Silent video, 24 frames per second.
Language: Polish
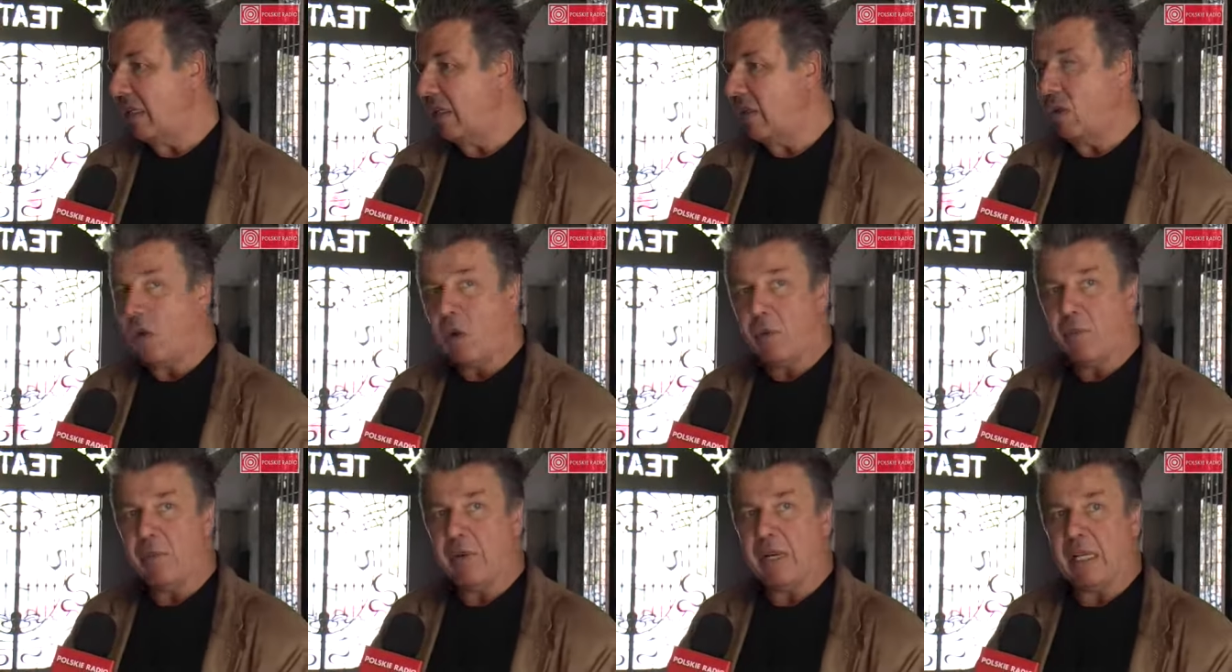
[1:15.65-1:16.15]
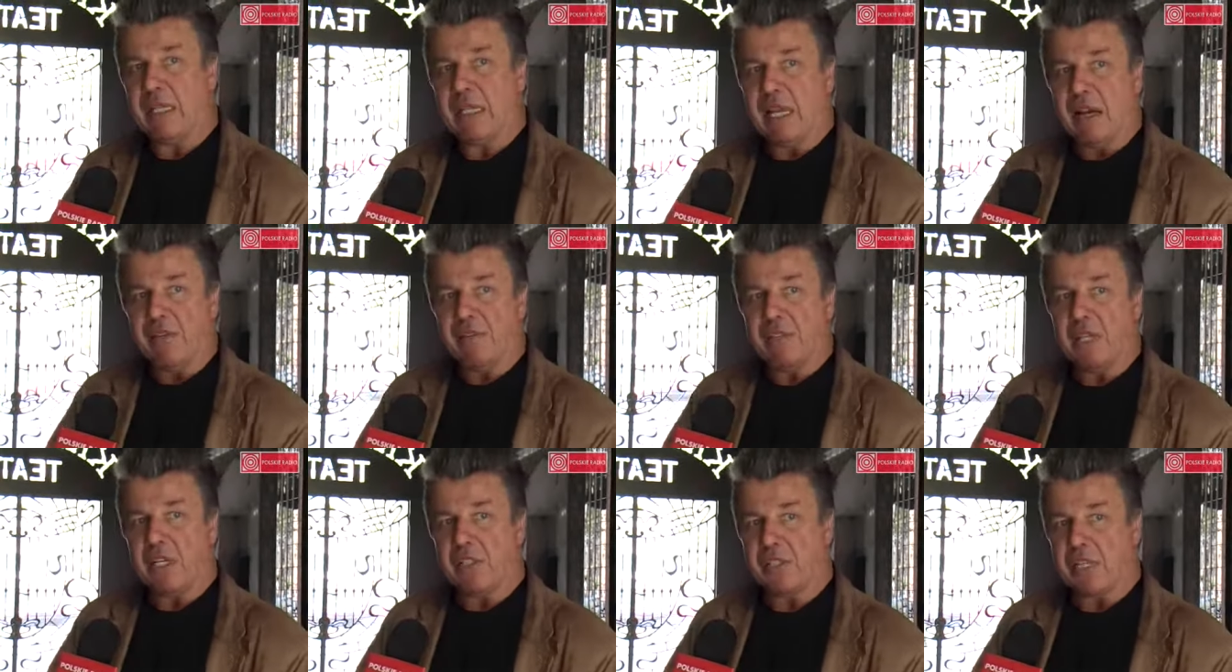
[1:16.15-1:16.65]
dobre
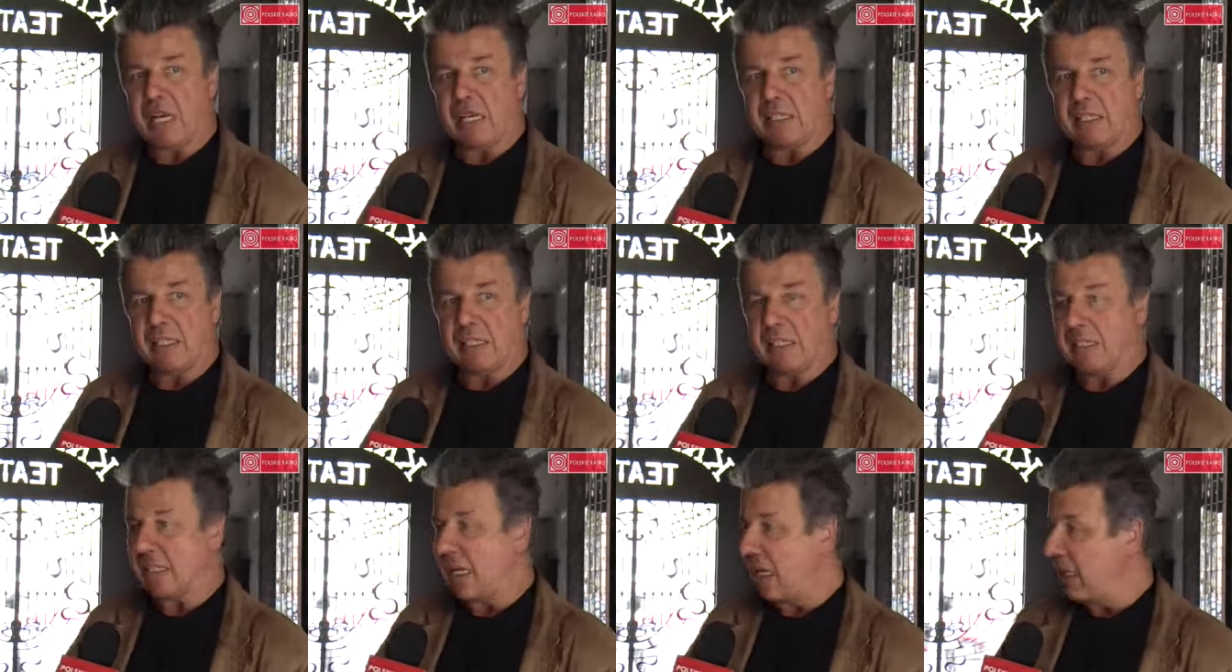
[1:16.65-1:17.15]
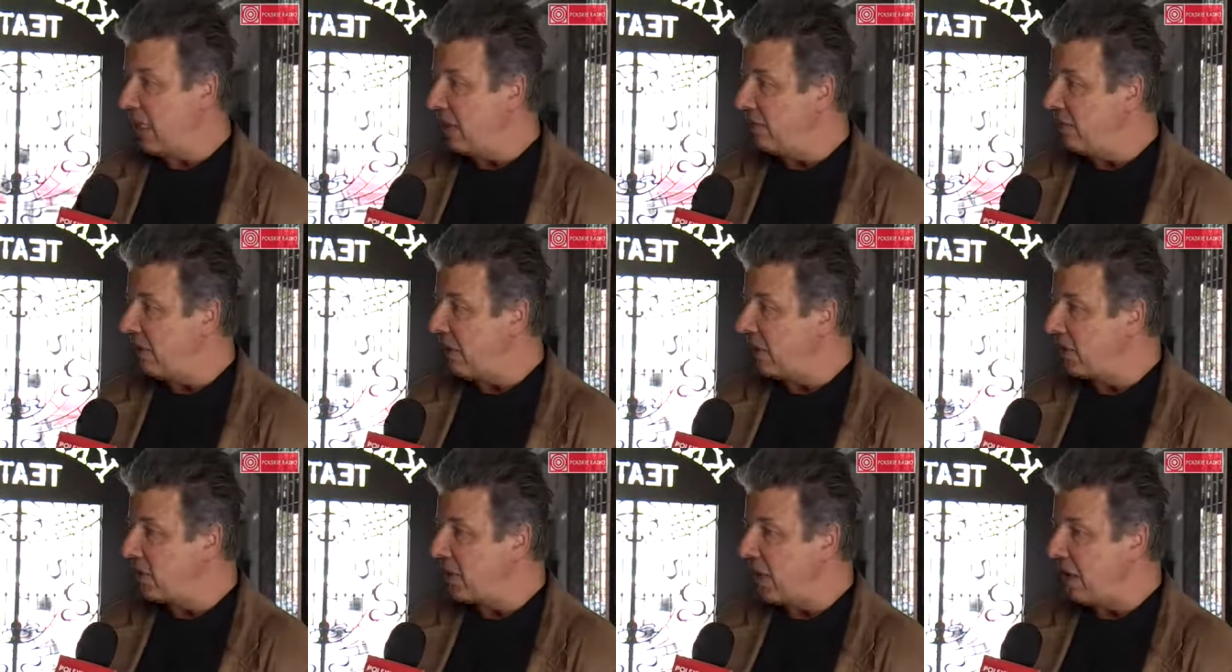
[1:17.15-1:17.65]
dawne czasy starej
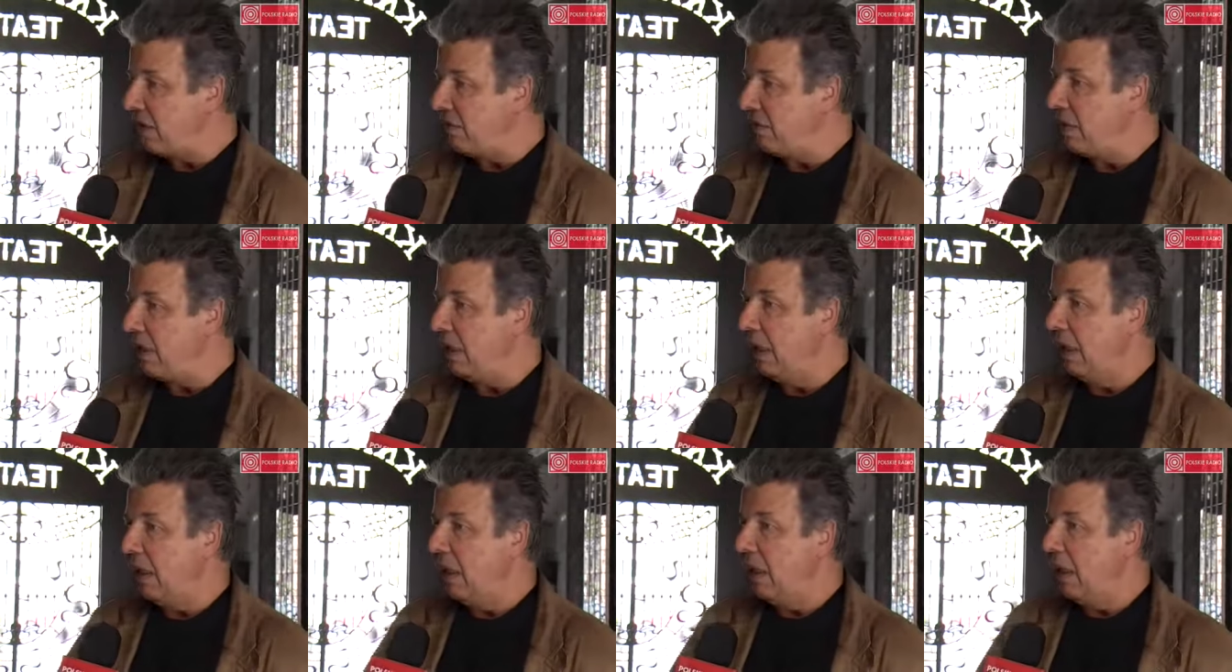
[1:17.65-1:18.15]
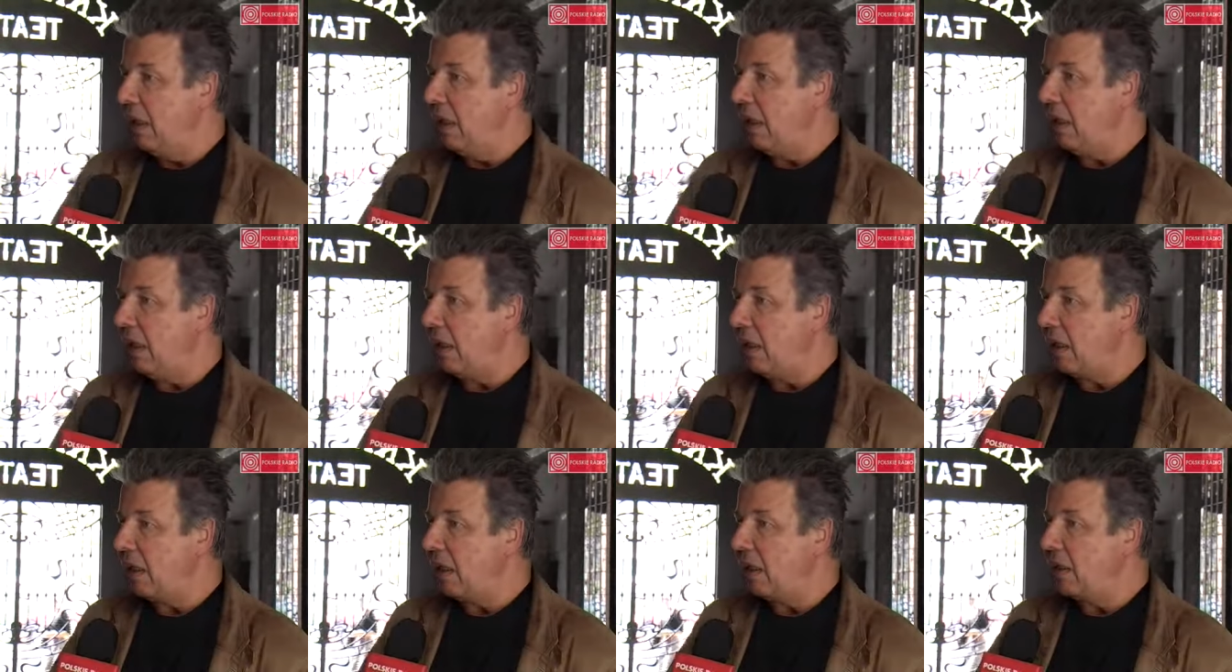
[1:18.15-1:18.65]
Warszawy,
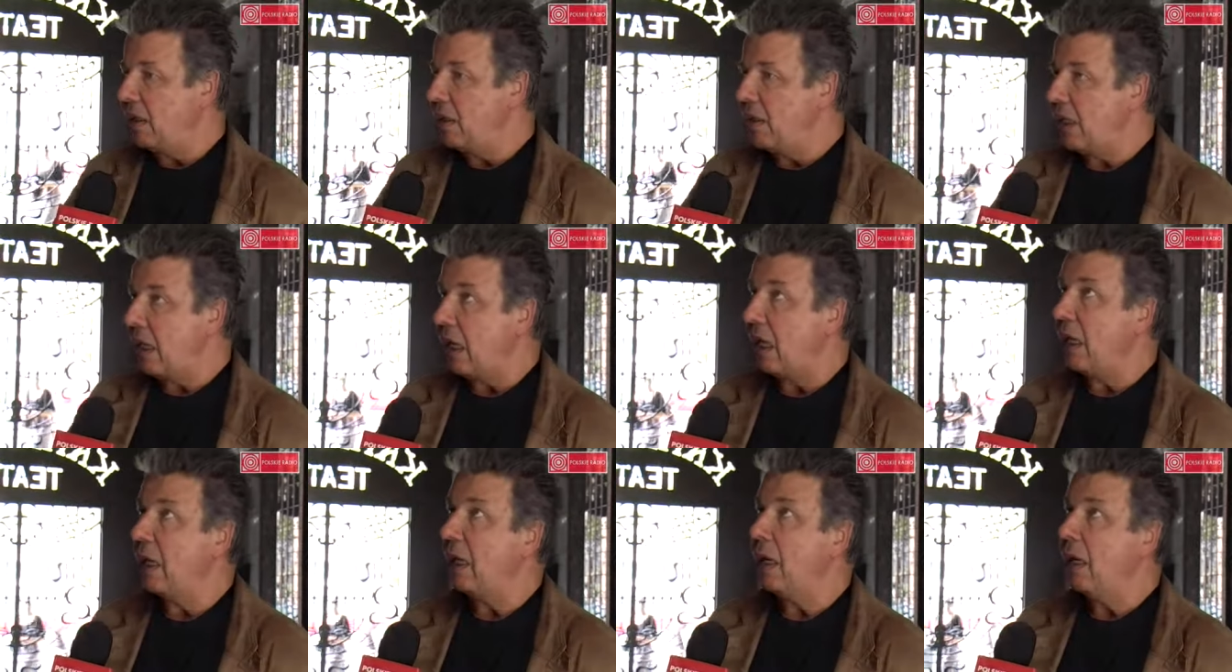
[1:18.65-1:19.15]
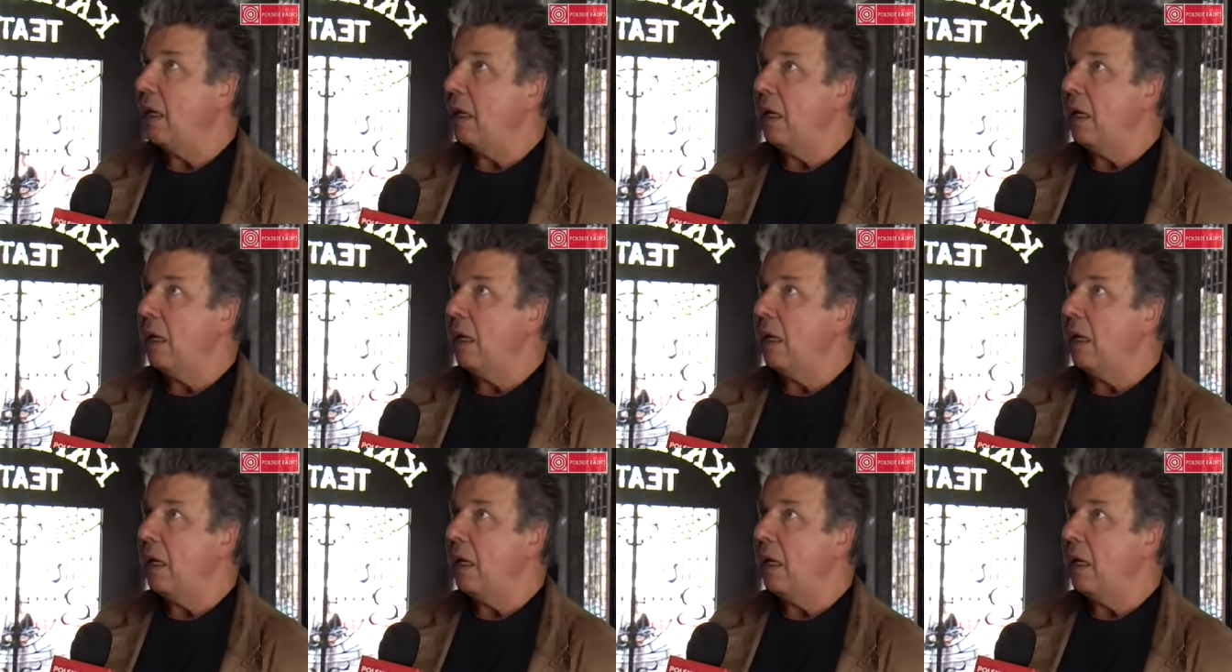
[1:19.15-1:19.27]
e, gdzie